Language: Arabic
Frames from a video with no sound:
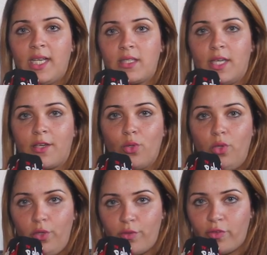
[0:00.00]
كتعرضوا
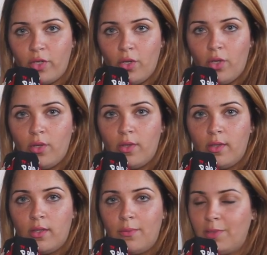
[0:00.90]
للعنف
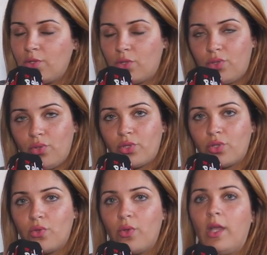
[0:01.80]
ما
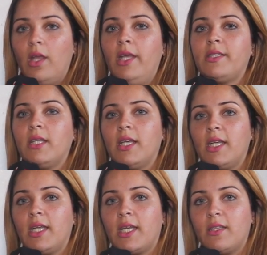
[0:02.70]
تسكتوش حتى
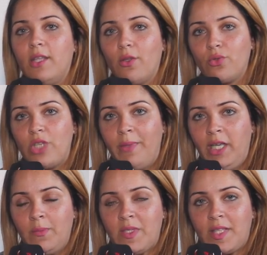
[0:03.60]
كديروا
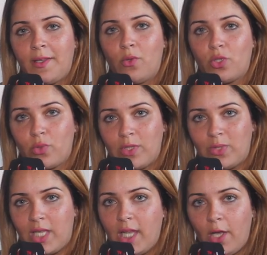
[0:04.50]
جميع المسطره وكتوصلوا
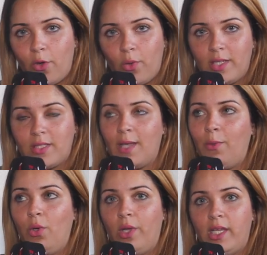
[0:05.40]
حتى الاخر
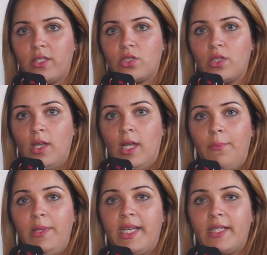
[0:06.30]
وكتسامحوا علاش
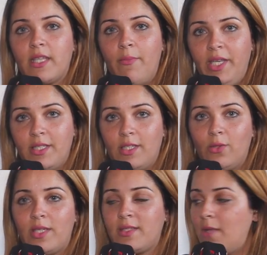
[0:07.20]
ملي كتسامحي انت
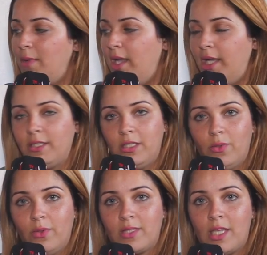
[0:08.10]
وكتسامح هادي
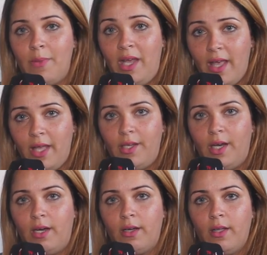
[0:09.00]
ونسامح
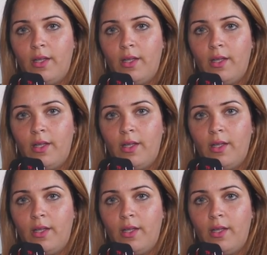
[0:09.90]
انا